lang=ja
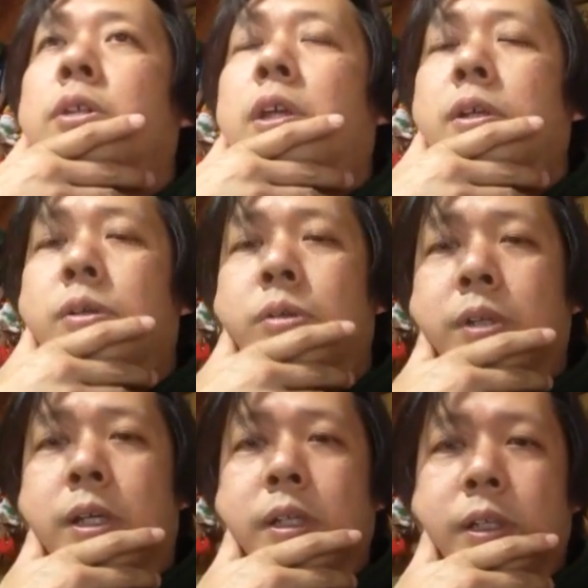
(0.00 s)
金庫の
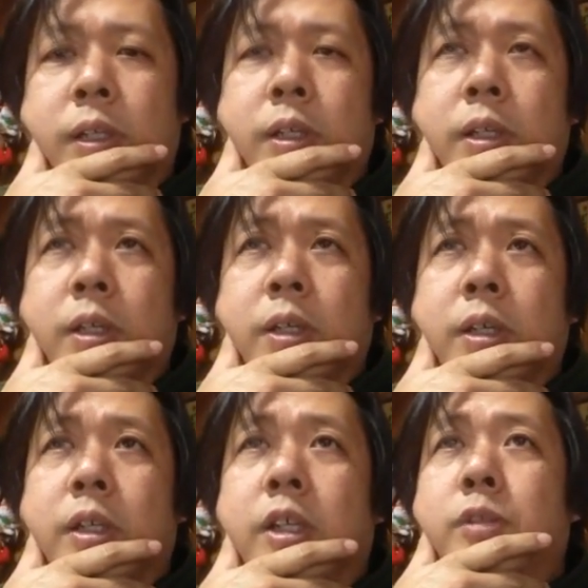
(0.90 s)
中に
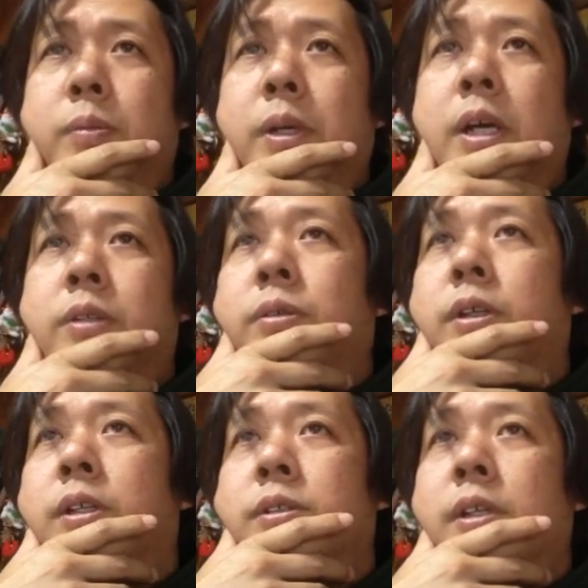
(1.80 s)
レシピがあると
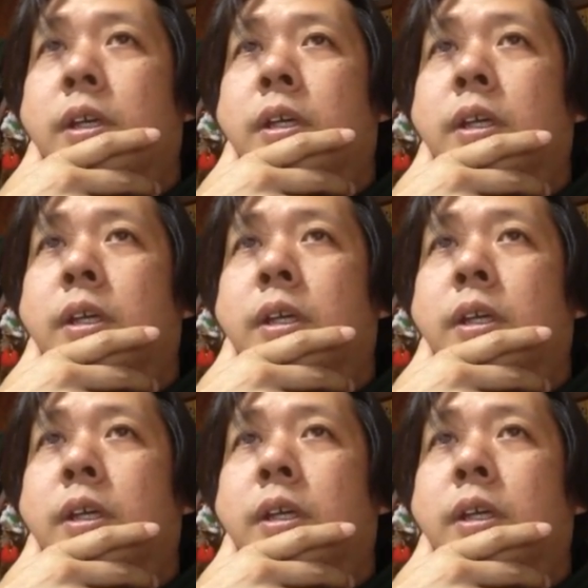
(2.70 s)
かですね、